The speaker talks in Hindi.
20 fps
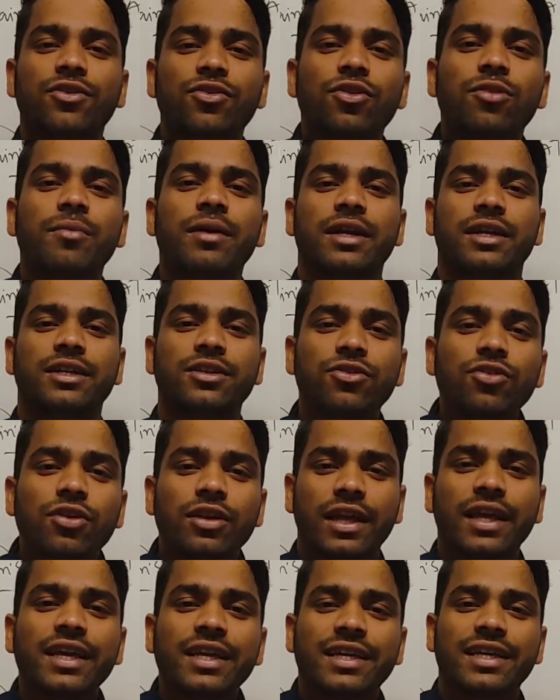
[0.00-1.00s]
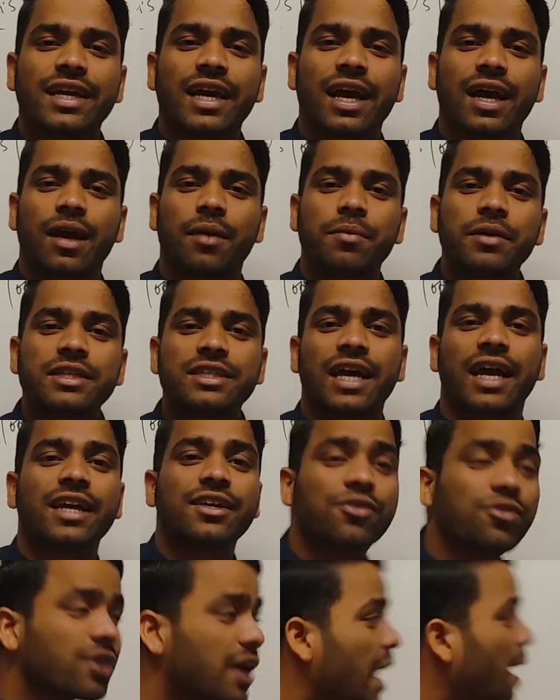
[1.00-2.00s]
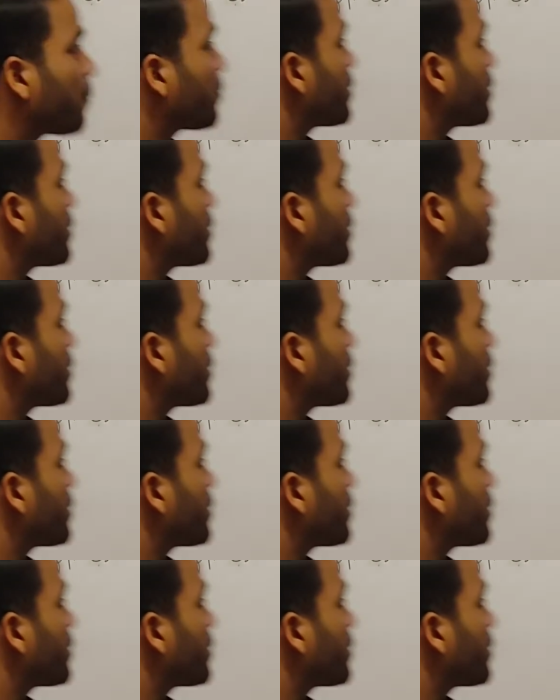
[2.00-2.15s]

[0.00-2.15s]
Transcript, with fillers: इनरोल में इनरोल नहीं किया है अभी जाए क्योंकि